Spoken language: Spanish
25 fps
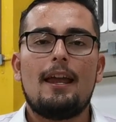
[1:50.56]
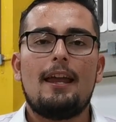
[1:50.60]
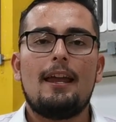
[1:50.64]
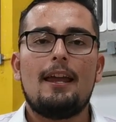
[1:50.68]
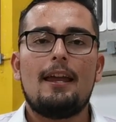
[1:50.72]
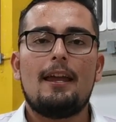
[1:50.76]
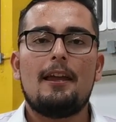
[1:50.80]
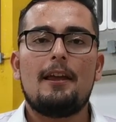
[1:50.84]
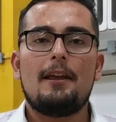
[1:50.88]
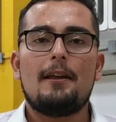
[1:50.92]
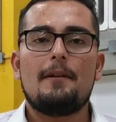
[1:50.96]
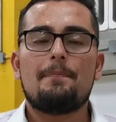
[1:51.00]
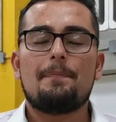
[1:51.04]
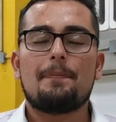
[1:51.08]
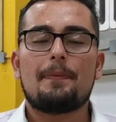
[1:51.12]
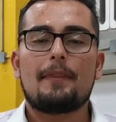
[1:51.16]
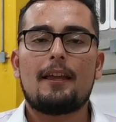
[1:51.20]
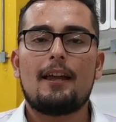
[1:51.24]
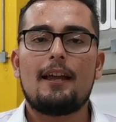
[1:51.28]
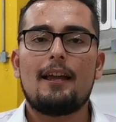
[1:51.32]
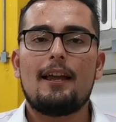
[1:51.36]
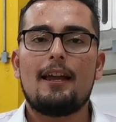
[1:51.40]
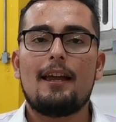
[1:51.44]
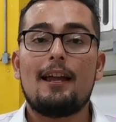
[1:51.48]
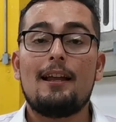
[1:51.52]
Eh,
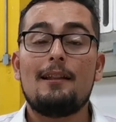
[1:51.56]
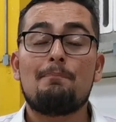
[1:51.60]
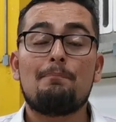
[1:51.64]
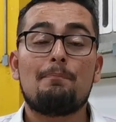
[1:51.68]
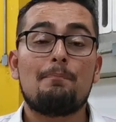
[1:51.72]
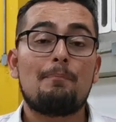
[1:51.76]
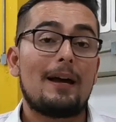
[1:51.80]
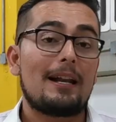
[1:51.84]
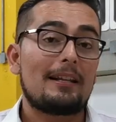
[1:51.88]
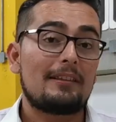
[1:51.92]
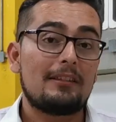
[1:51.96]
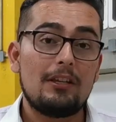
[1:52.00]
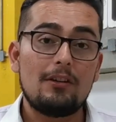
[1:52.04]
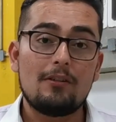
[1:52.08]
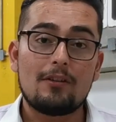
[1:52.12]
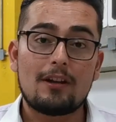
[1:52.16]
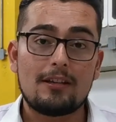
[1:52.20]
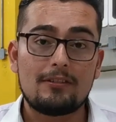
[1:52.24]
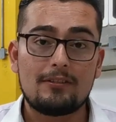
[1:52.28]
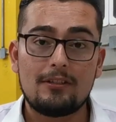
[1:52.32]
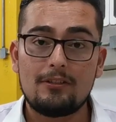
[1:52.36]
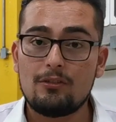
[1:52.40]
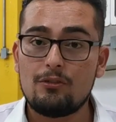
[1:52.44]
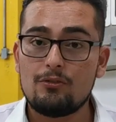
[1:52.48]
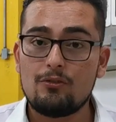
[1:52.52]
el partido
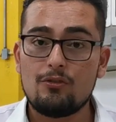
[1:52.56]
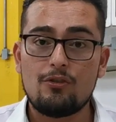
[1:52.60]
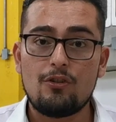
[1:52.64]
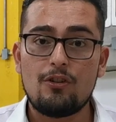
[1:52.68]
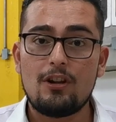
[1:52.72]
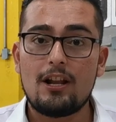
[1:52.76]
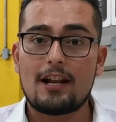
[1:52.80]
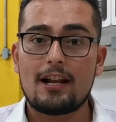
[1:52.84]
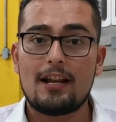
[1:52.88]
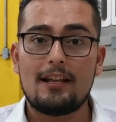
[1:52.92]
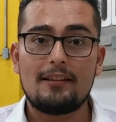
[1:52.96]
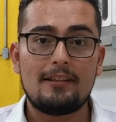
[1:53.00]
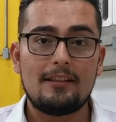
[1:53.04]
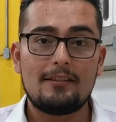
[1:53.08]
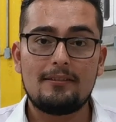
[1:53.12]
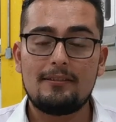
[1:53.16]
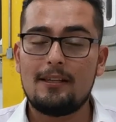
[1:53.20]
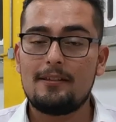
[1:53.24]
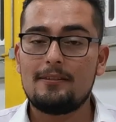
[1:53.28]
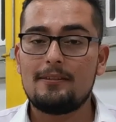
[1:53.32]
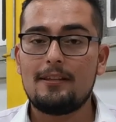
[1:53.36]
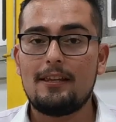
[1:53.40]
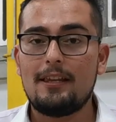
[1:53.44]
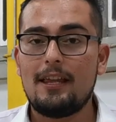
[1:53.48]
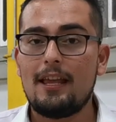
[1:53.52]
que se hizo Junior Hernández
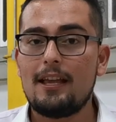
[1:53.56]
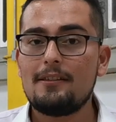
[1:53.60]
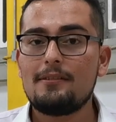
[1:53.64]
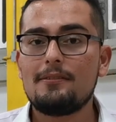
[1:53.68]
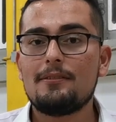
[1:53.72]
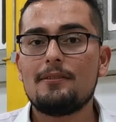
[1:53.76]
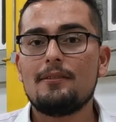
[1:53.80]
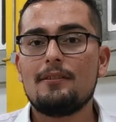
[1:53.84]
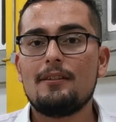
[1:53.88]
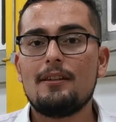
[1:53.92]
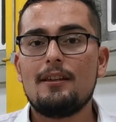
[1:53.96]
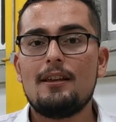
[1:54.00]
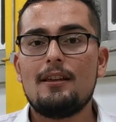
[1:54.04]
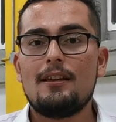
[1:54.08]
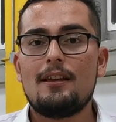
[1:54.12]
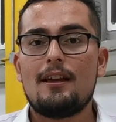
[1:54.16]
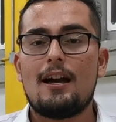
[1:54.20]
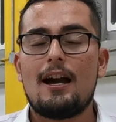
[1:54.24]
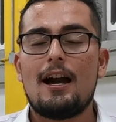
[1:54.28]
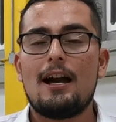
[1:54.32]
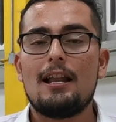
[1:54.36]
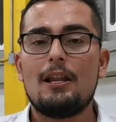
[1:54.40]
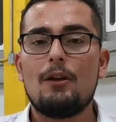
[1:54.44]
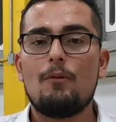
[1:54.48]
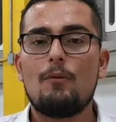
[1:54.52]
10 de 10,
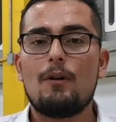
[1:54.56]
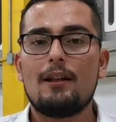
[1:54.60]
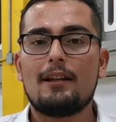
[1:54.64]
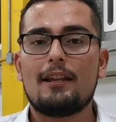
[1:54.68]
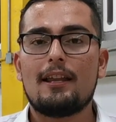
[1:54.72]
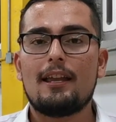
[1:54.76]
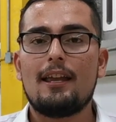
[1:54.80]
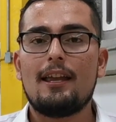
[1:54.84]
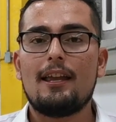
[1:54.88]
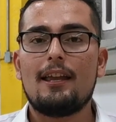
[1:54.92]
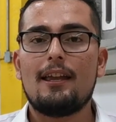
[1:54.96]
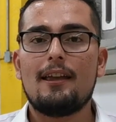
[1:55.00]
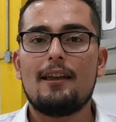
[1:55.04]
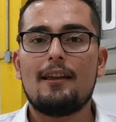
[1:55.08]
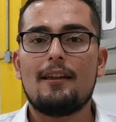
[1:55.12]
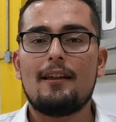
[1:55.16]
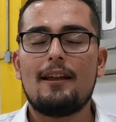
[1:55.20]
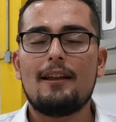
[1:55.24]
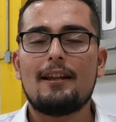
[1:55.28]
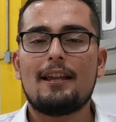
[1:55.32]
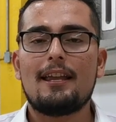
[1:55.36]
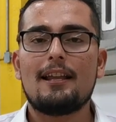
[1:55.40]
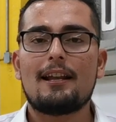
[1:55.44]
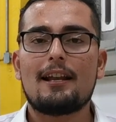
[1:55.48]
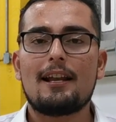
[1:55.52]
al igual que
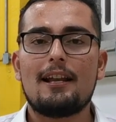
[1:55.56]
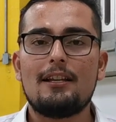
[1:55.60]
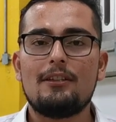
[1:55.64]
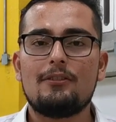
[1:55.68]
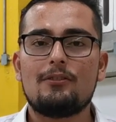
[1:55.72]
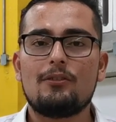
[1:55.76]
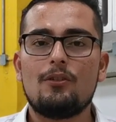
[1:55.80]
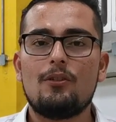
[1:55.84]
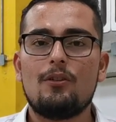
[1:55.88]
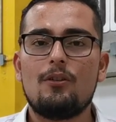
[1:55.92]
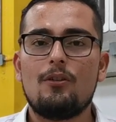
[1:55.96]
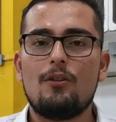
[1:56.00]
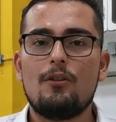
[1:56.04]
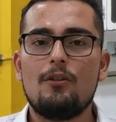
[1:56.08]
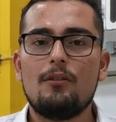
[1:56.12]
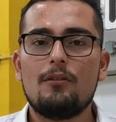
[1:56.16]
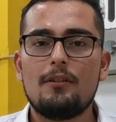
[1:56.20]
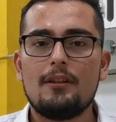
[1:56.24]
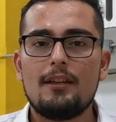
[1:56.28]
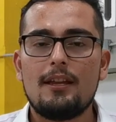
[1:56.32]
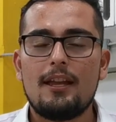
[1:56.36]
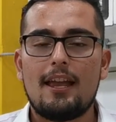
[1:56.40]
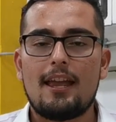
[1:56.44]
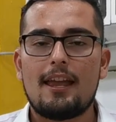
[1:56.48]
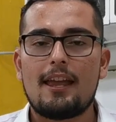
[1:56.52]
el que
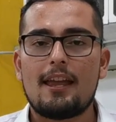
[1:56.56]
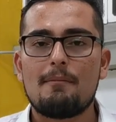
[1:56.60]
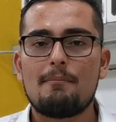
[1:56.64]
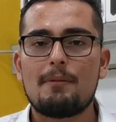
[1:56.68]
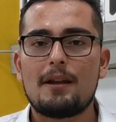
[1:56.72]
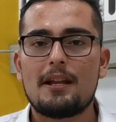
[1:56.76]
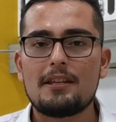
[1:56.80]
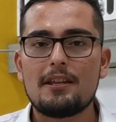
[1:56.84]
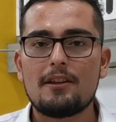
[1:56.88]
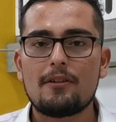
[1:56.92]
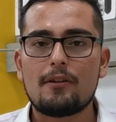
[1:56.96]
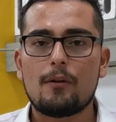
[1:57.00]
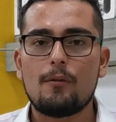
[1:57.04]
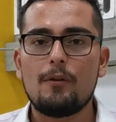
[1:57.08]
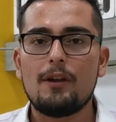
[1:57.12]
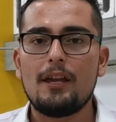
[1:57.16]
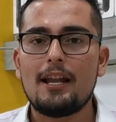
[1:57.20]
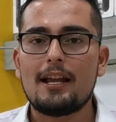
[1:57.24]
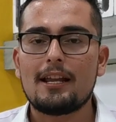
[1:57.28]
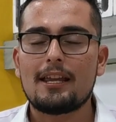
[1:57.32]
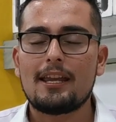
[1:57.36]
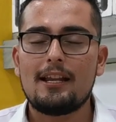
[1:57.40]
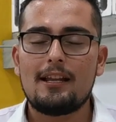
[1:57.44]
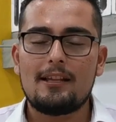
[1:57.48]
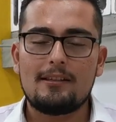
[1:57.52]
realizó eh, Brian
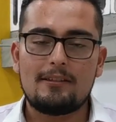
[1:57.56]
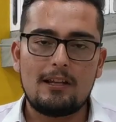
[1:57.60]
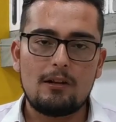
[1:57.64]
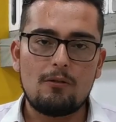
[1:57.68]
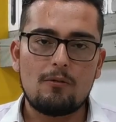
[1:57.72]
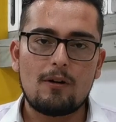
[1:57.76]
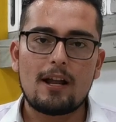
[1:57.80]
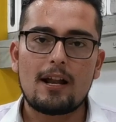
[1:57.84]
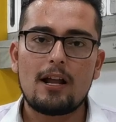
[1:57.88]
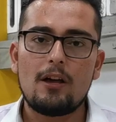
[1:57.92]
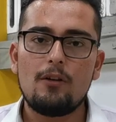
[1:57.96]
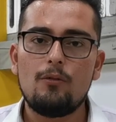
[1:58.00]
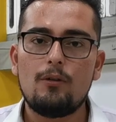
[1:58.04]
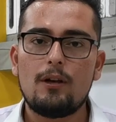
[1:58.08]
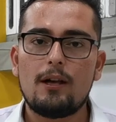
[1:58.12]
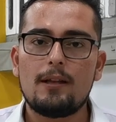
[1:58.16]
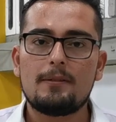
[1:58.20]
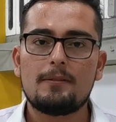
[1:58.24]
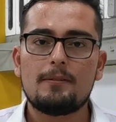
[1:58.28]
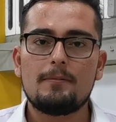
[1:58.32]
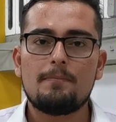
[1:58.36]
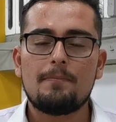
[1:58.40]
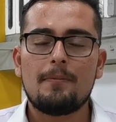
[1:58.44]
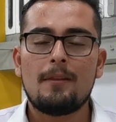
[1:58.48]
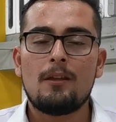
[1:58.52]
Rovira, quien es sin lugar a
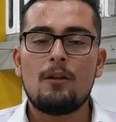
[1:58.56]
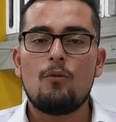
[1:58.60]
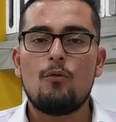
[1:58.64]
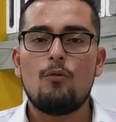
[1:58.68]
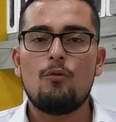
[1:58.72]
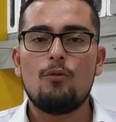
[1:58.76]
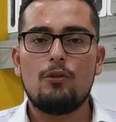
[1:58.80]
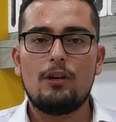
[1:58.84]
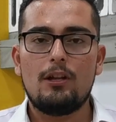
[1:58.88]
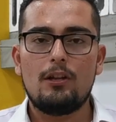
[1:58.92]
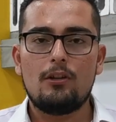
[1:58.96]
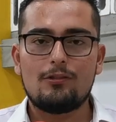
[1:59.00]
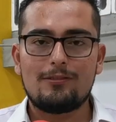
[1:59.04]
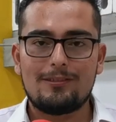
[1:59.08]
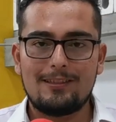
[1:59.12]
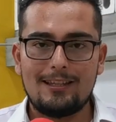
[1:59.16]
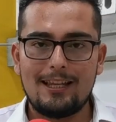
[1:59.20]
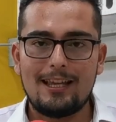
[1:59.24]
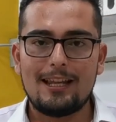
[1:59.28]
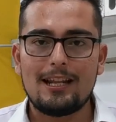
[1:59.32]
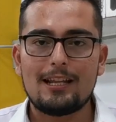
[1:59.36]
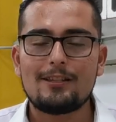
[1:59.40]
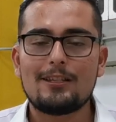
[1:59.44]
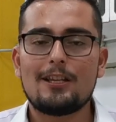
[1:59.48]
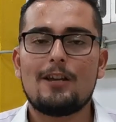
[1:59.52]
dudas uno de los
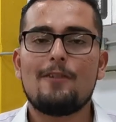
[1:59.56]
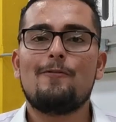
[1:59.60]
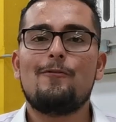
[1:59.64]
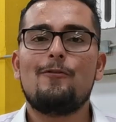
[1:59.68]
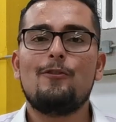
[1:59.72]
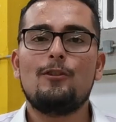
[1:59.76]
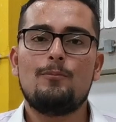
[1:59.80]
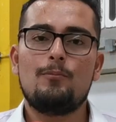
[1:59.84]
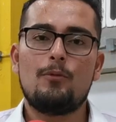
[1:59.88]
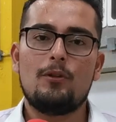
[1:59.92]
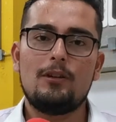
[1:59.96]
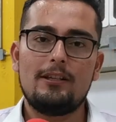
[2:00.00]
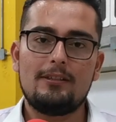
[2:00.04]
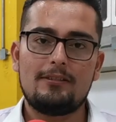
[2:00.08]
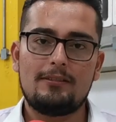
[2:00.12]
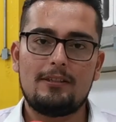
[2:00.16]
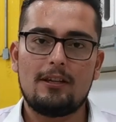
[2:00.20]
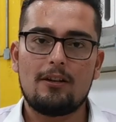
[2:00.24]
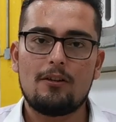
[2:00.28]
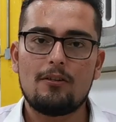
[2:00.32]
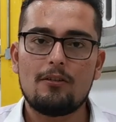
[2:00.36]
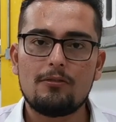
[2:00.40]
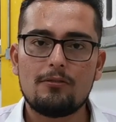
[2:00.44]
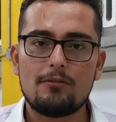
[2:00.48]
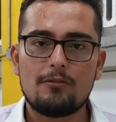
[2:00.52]
líderes
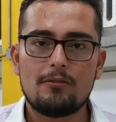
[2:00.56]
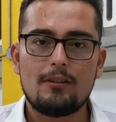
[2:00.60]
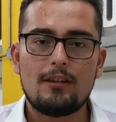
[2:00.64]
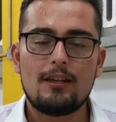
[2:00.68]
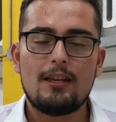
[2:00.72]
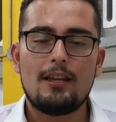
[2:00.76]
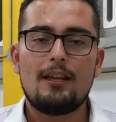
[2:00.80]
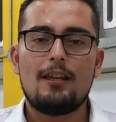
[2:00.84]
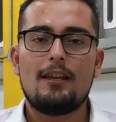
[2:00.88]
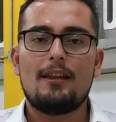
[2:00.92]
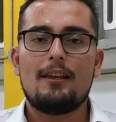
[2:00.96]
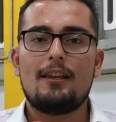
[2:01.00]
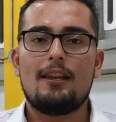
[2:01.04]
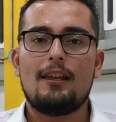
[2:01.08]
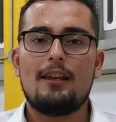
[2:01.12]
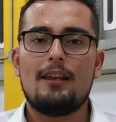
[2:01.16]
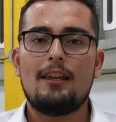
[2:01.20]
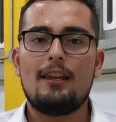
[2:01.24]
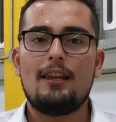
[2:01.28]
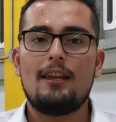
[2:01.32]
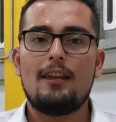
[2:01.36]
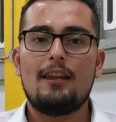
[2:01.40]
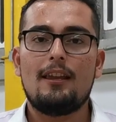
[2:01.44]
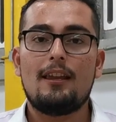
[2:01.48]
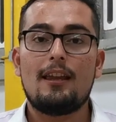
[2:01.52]
futbolísticos
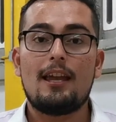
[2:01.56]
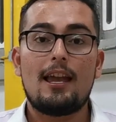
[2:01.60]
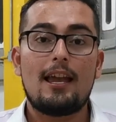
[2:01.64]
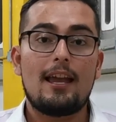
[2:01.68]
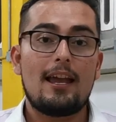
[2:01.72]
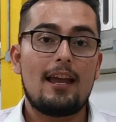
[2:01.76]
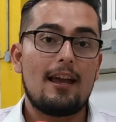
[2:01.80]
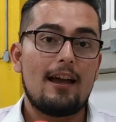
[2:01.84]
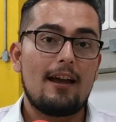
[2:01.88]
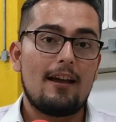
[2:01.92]
y